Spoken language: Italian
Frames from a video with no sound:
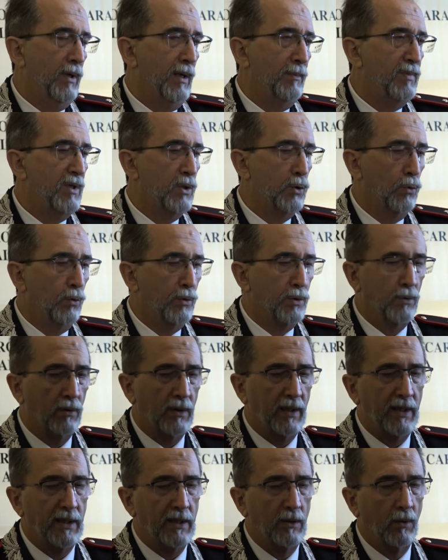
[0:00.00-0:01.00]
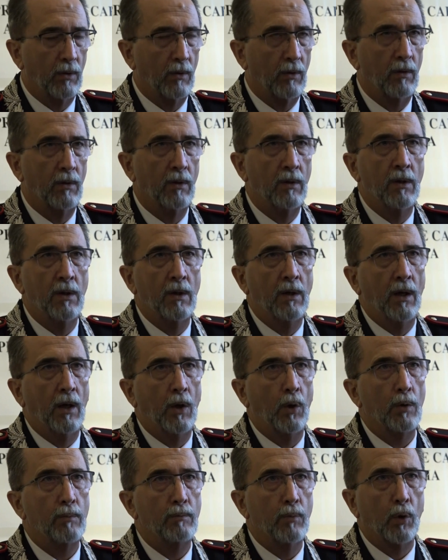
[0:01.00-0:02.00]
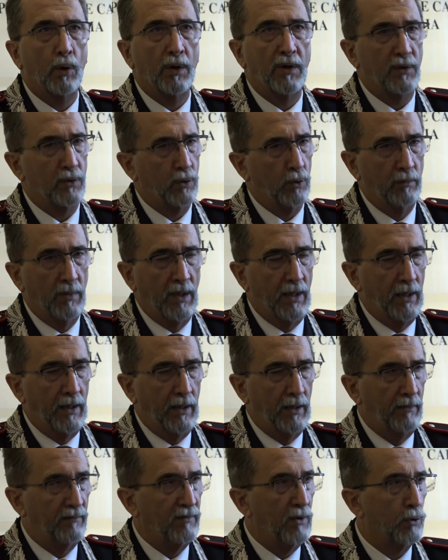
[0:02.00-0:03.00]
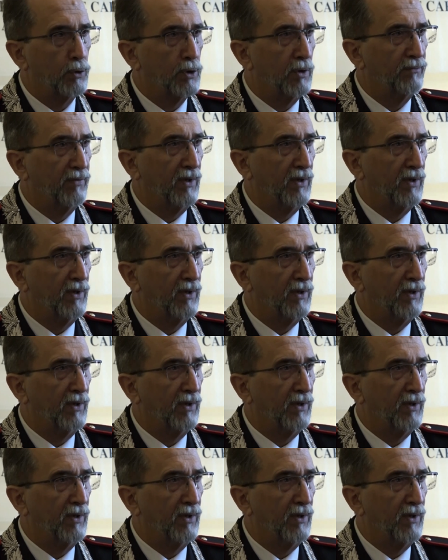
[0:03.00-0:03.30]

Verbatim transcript: marciapiede e qui più volte pugnalato al collo con con una sorta